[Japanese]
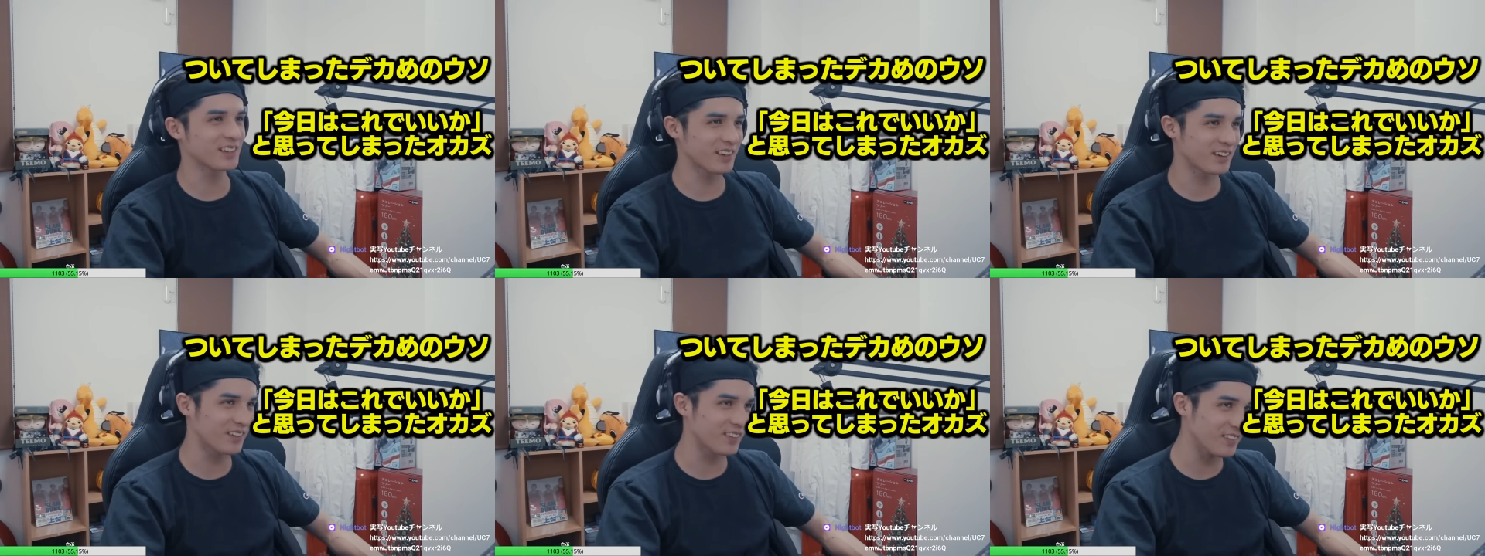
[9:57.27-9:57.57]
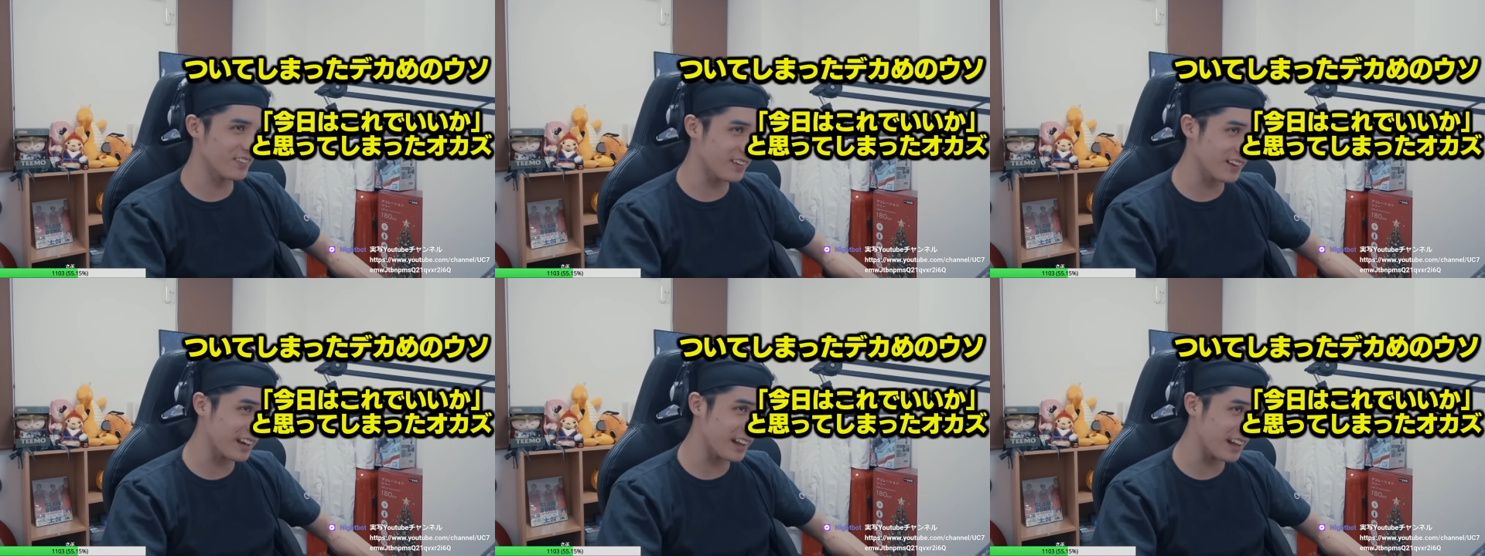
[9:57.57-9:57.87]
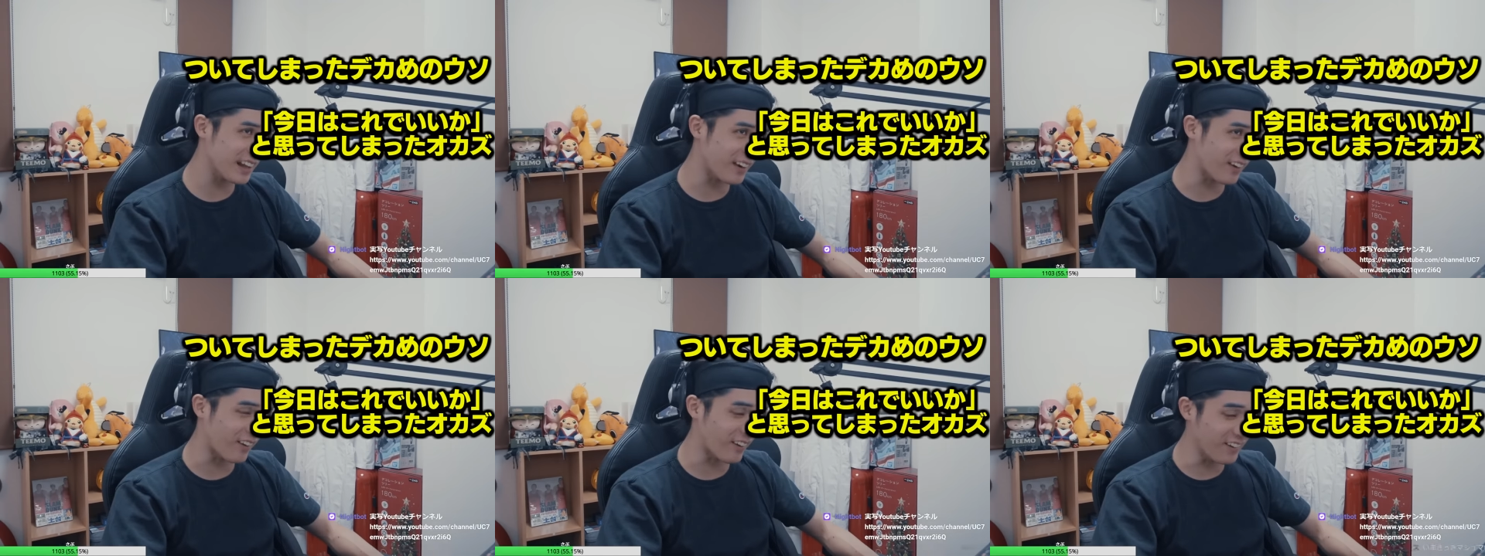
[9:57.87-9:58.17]
こ
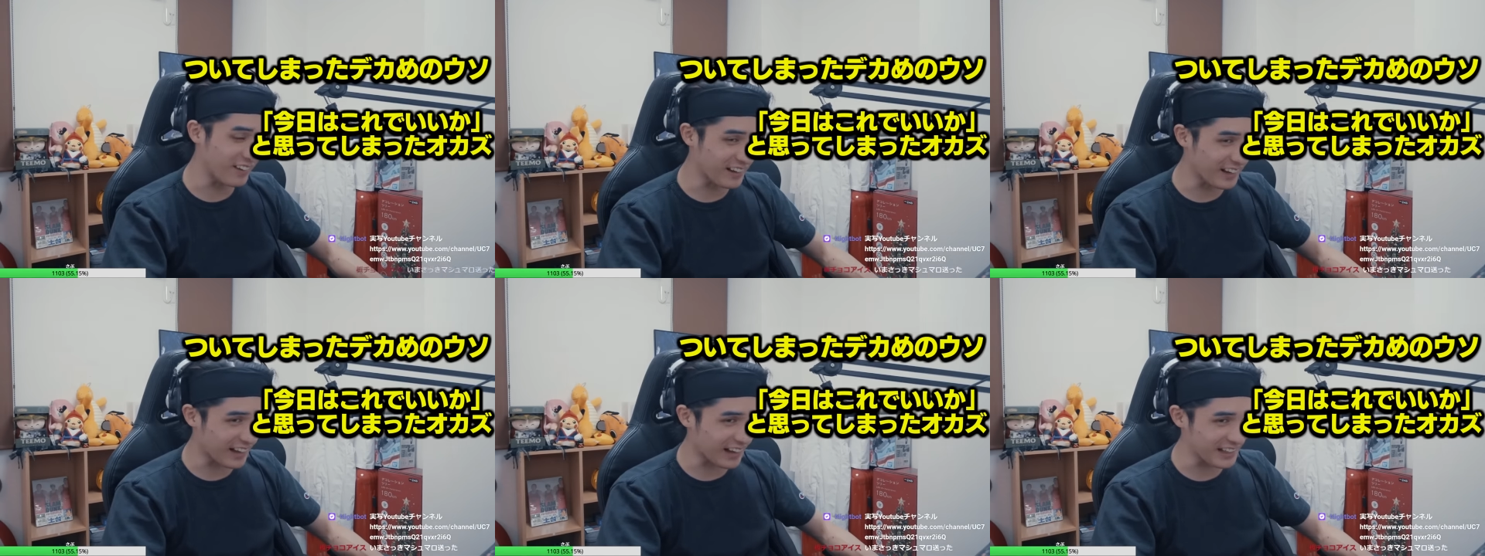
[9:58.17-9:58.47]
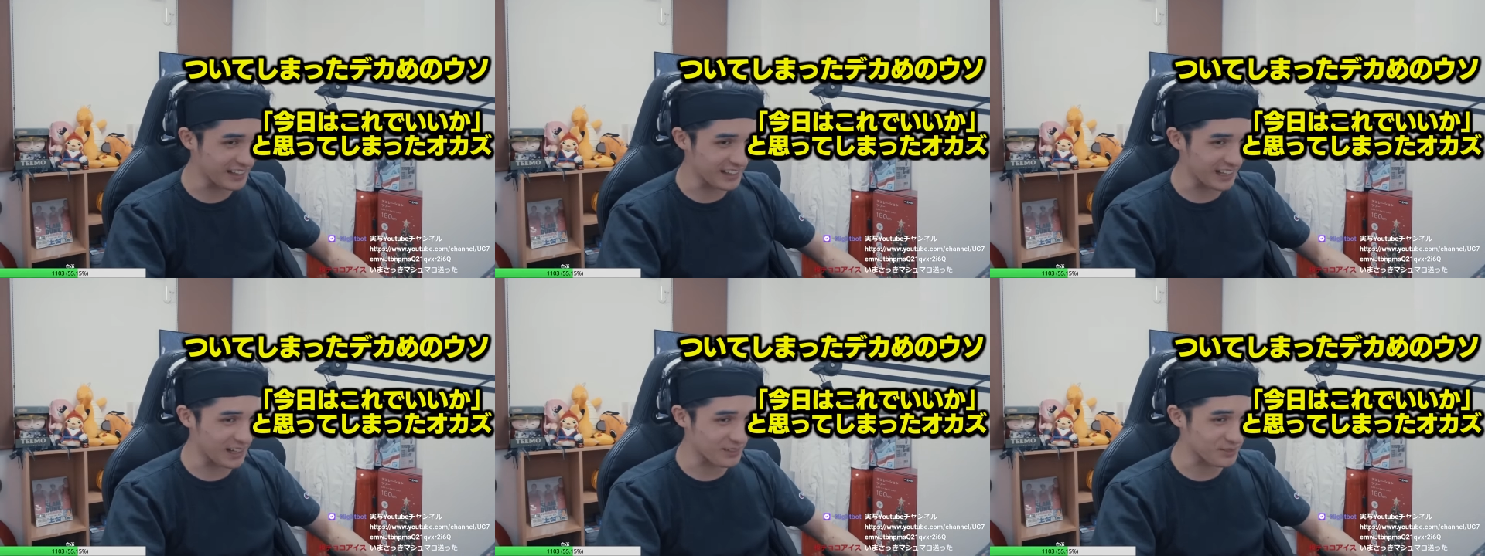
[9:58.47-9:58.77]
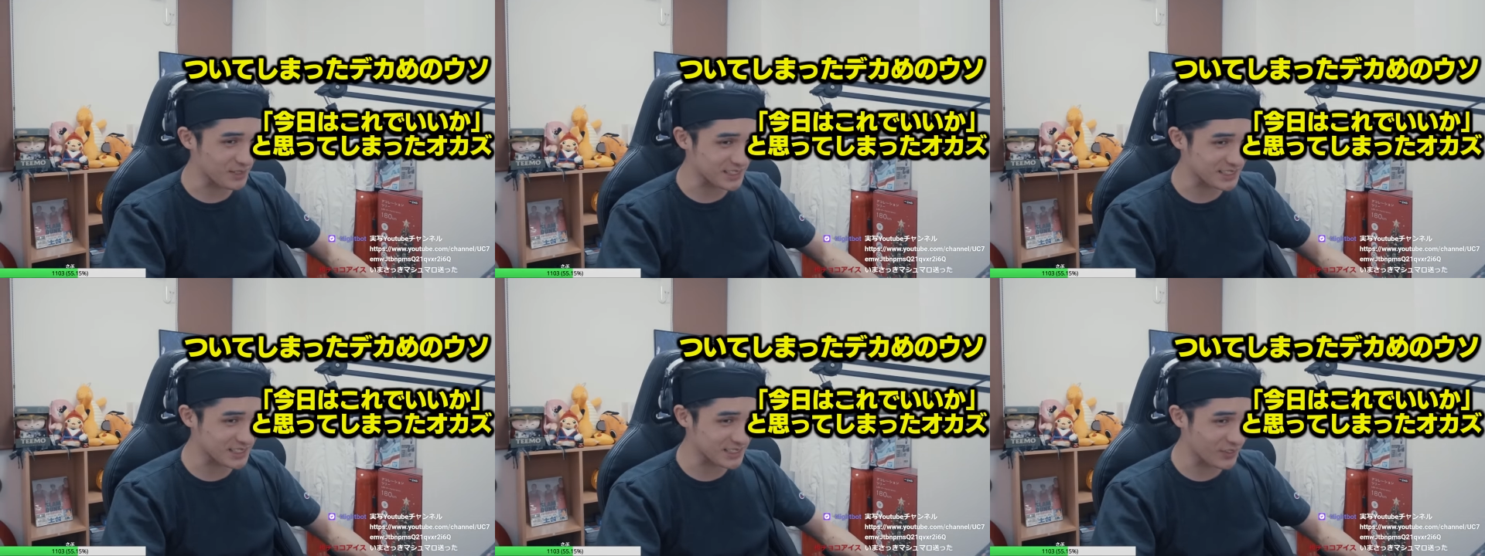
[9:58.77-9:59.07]
れ、今回や
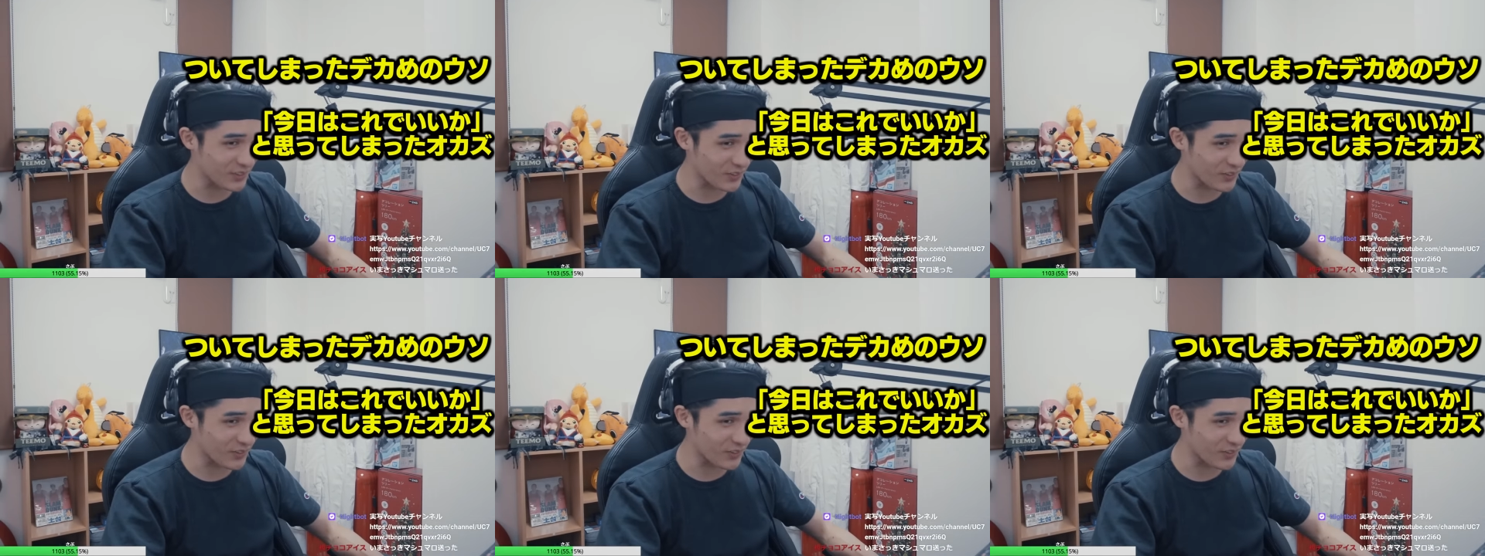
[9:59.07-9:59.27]
ばそ